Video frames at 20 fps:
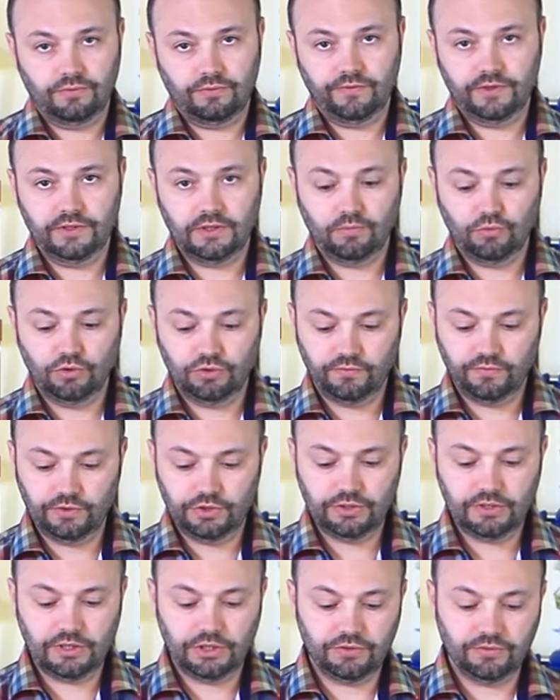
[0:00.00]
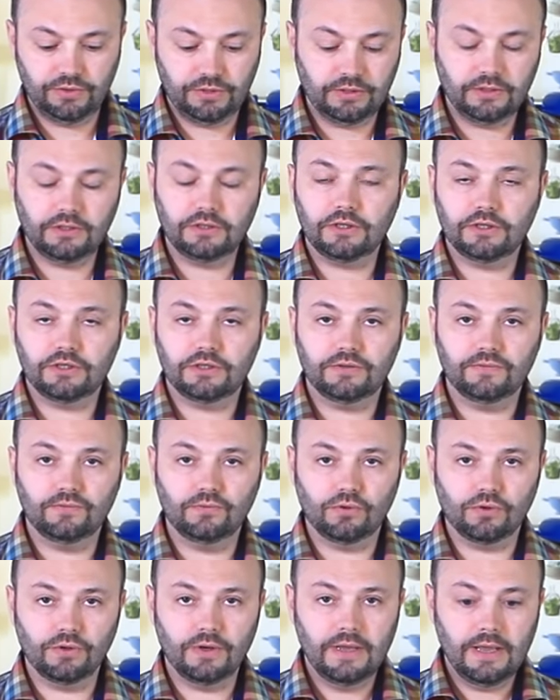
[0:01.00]
вода будет выщелачивать этот
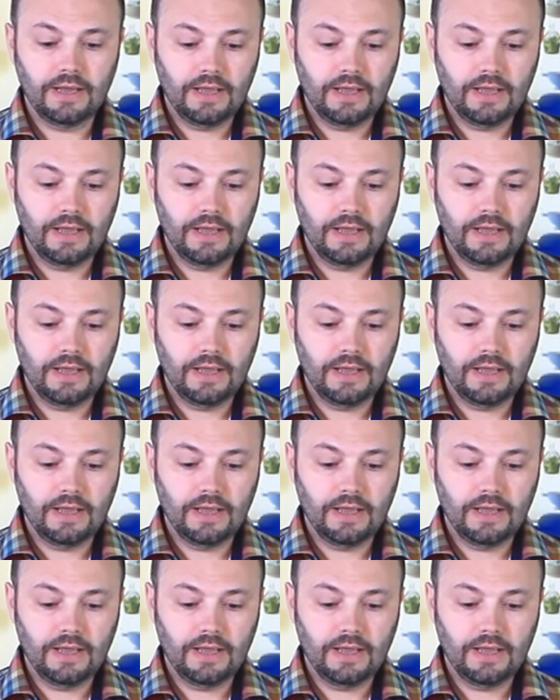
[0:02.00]
раствор,